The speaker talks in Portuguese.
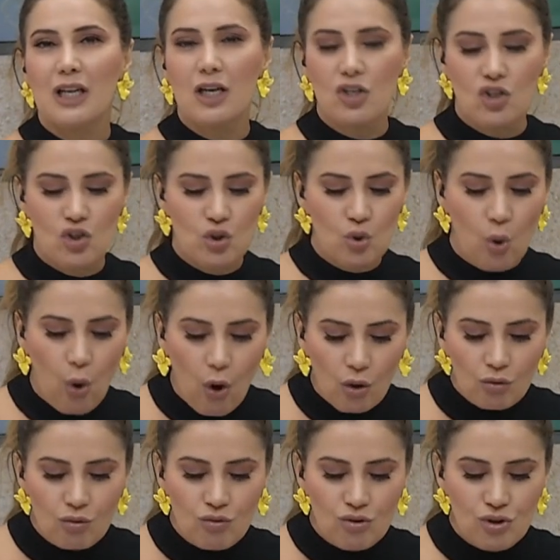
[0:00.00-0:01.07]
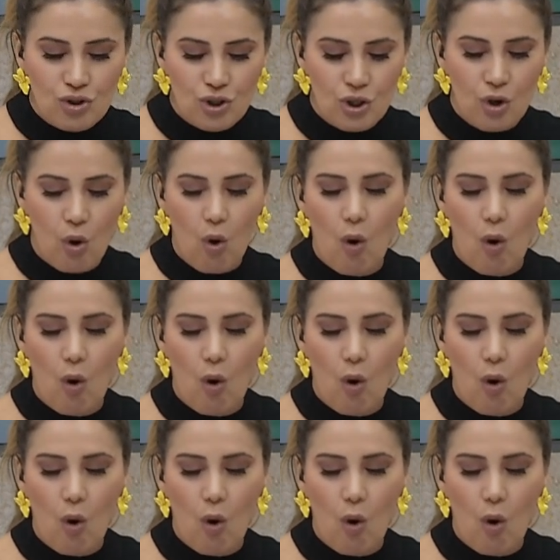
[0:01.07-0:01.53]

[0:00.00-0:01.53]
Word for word: transtorno de